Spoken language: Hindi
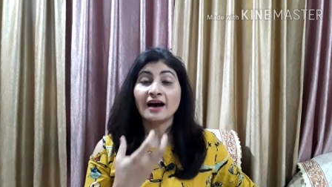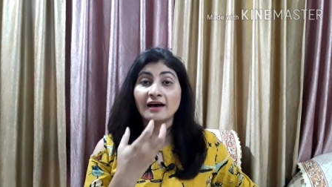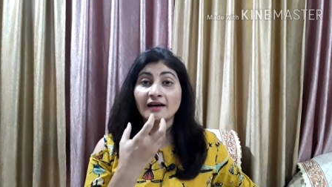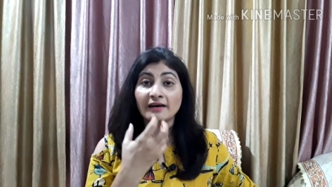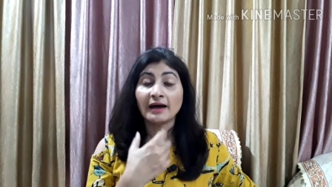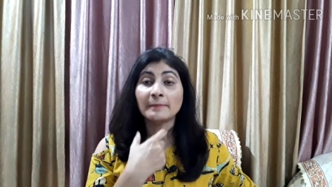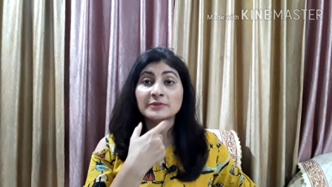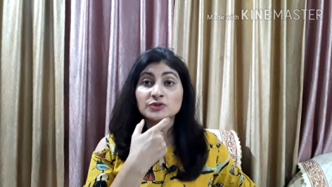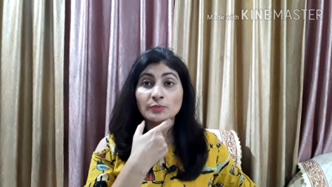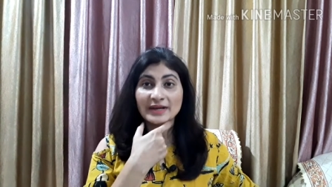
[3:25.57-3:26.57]
आ,
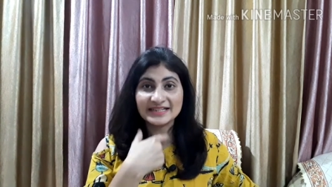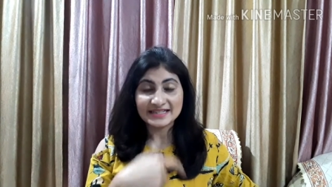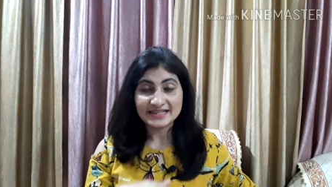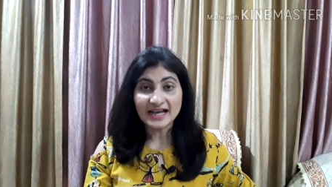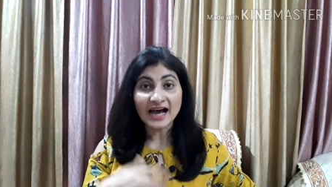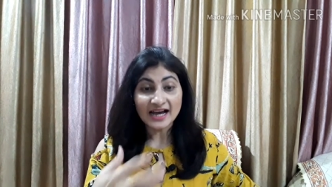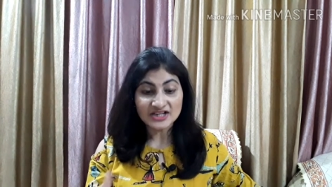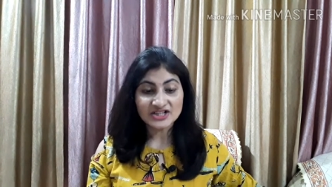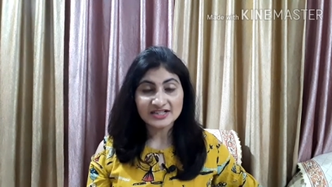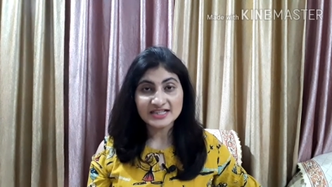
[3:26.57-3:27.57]
जो बैक्टीरिया
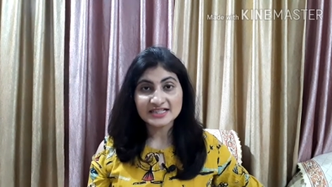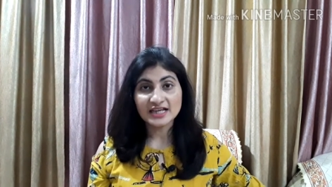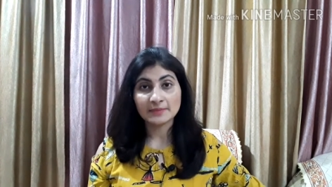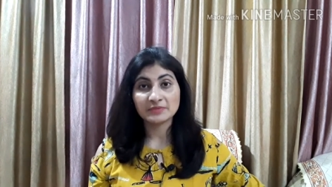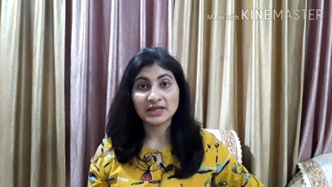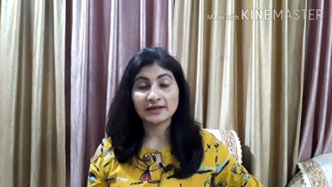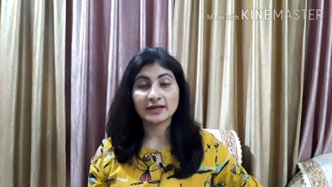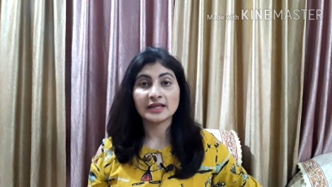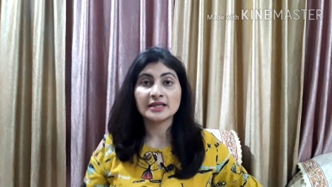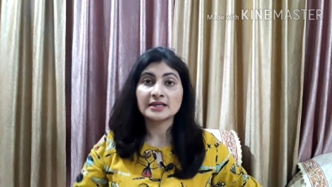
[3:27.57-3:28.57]
आजकल जैसे आप देख
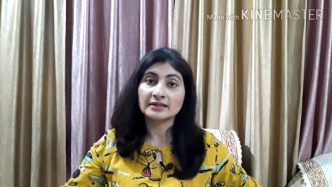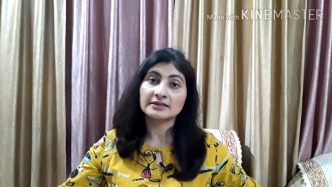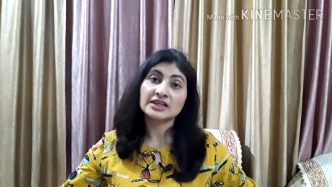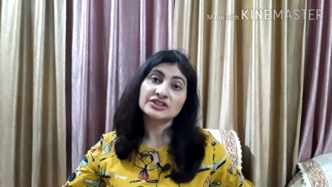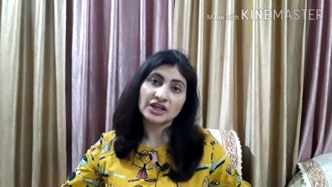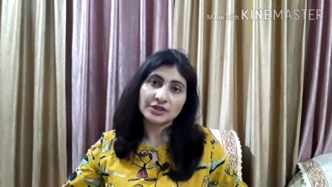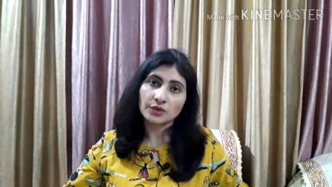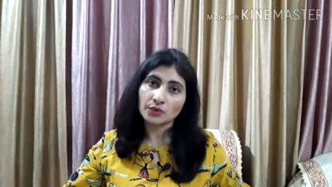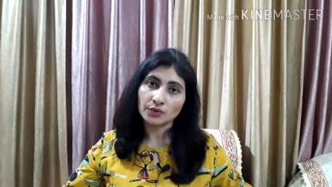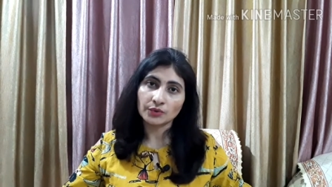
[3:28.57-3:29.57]
रहे हैं कि इतना ज़्यादा
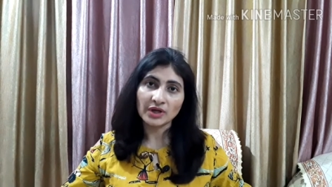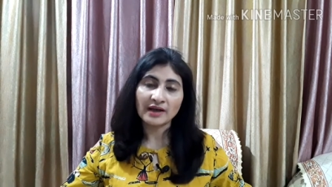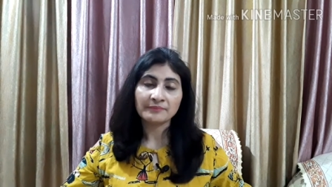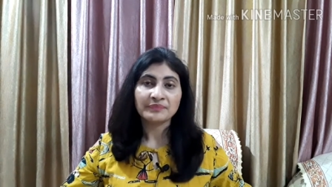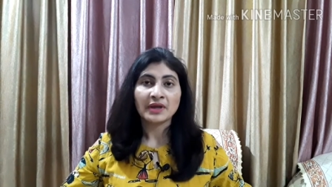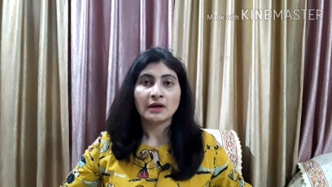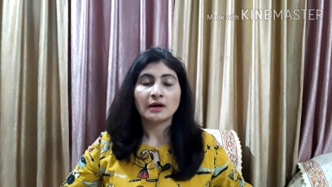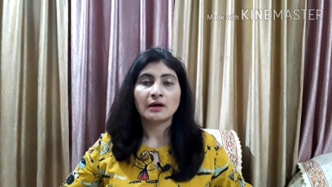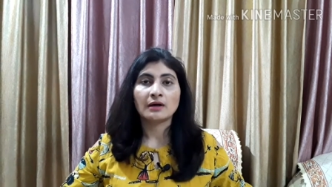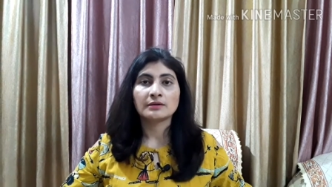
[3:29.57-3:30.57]
कोरोना
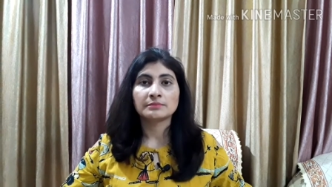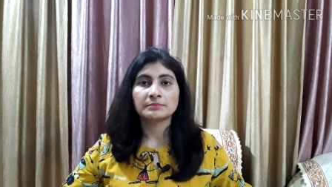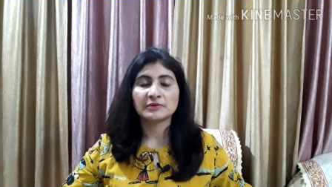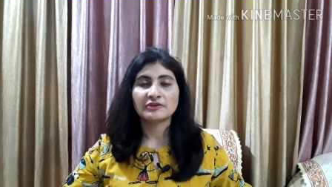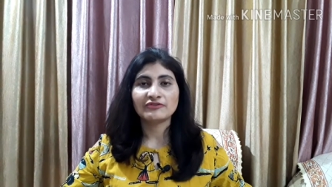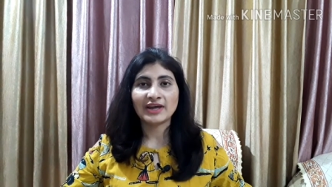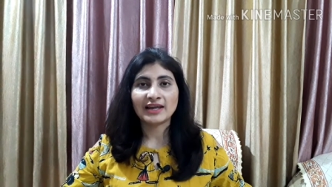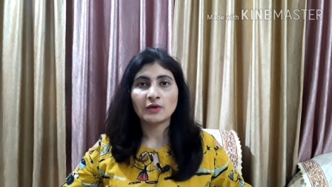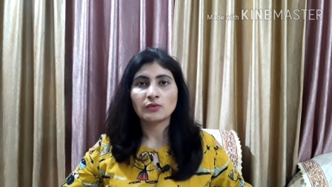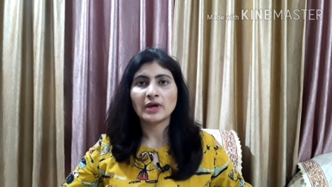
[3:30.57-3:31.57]

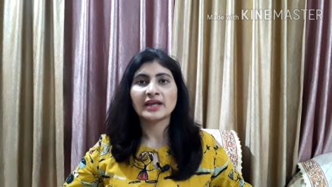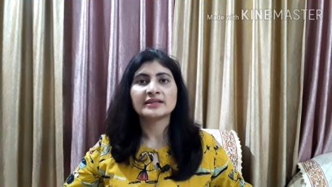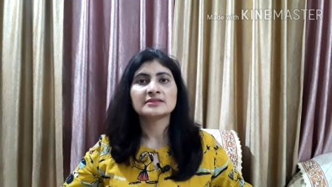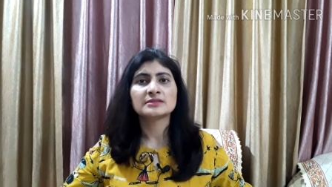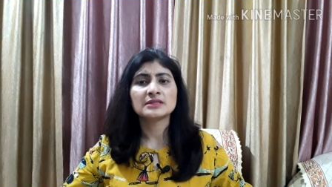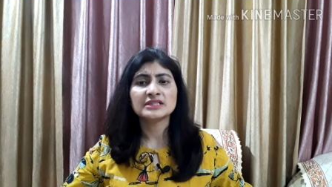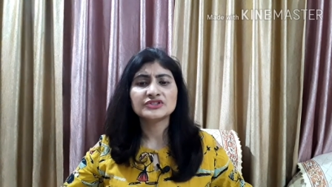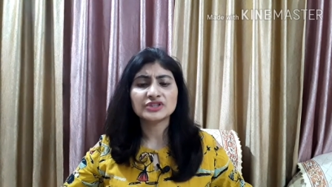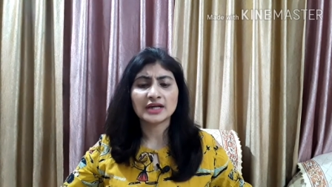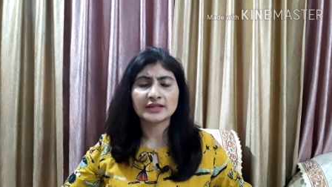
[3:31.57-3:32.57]
फैला हुआ है इतनी
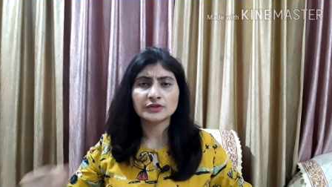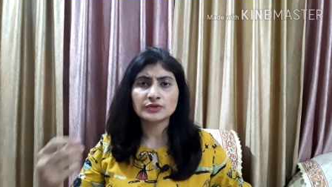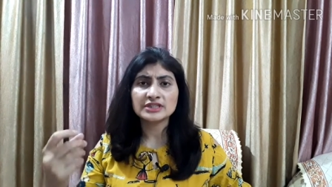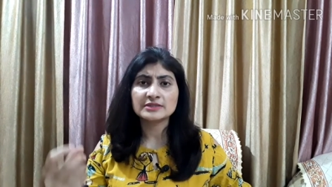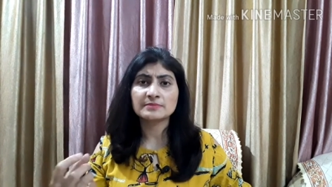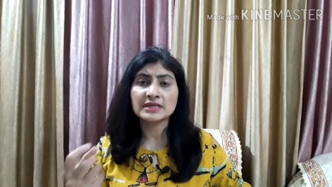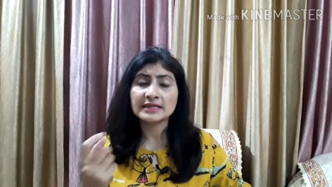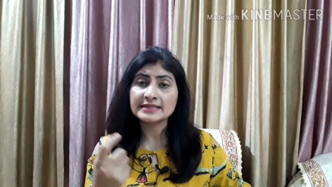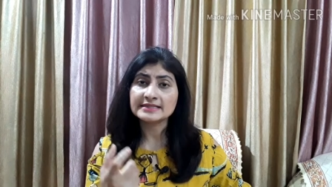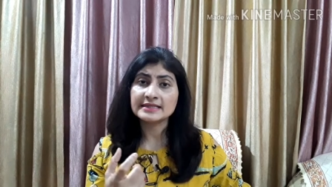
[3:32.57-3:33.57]
ज़्यादा तो इसमें
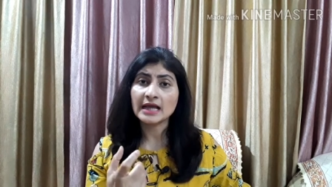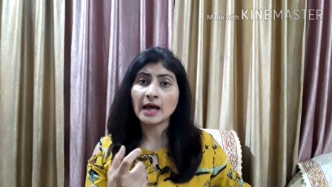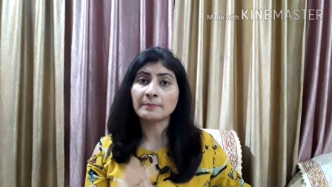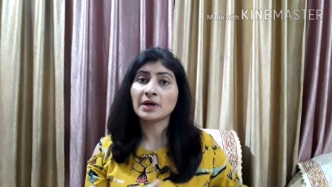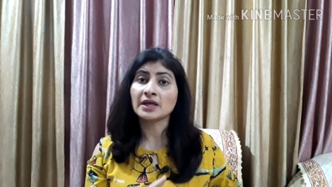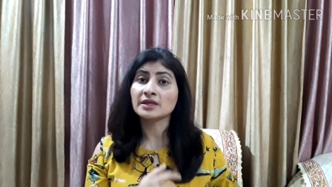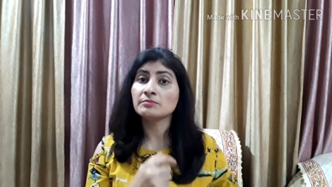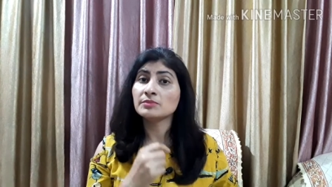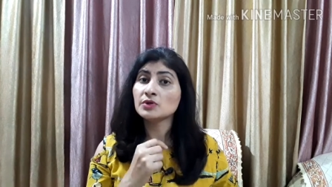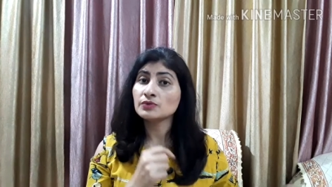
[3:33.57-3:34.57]
इससे आपका
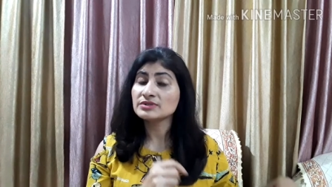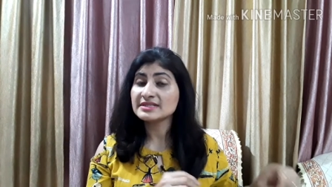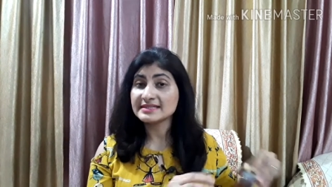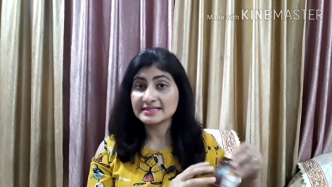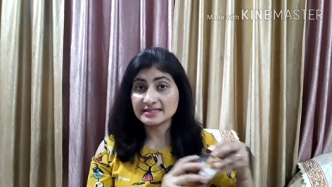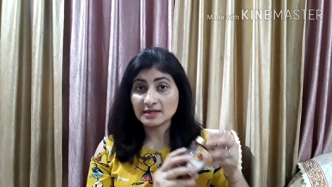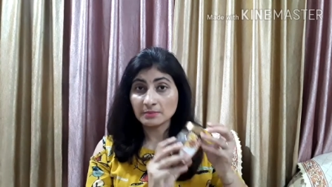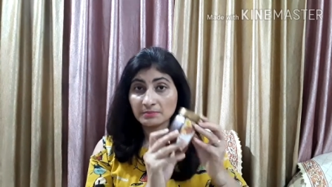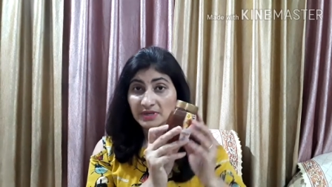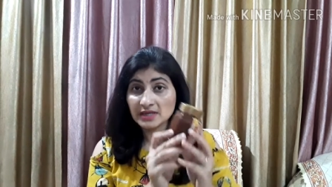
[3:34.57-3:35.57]
इम्यून
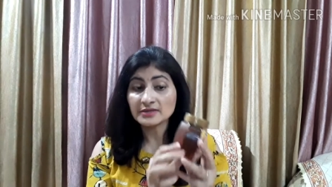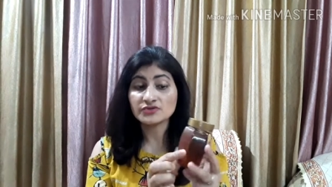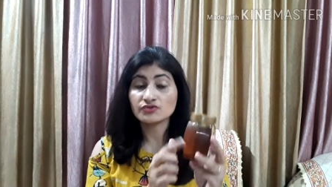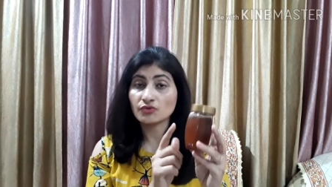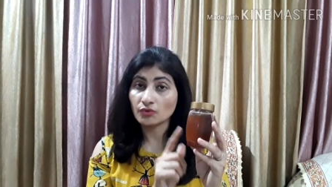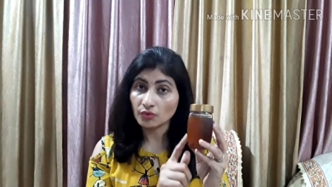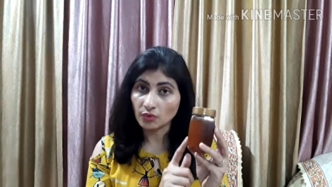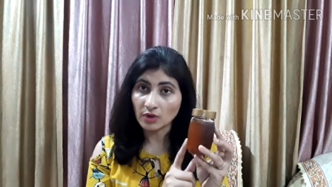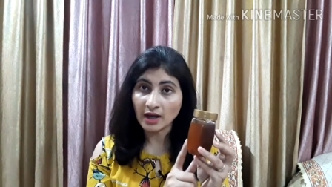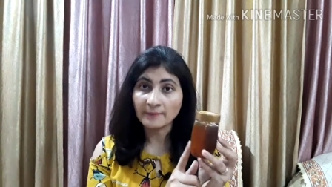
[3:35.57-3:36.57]
सिस्टम भी स्ट्रोंग
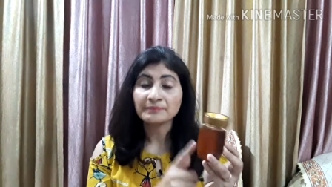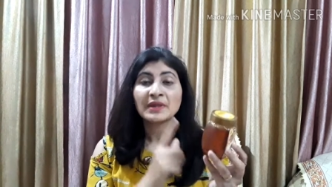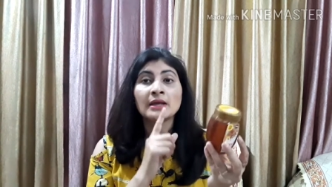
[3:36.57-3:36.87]
होगा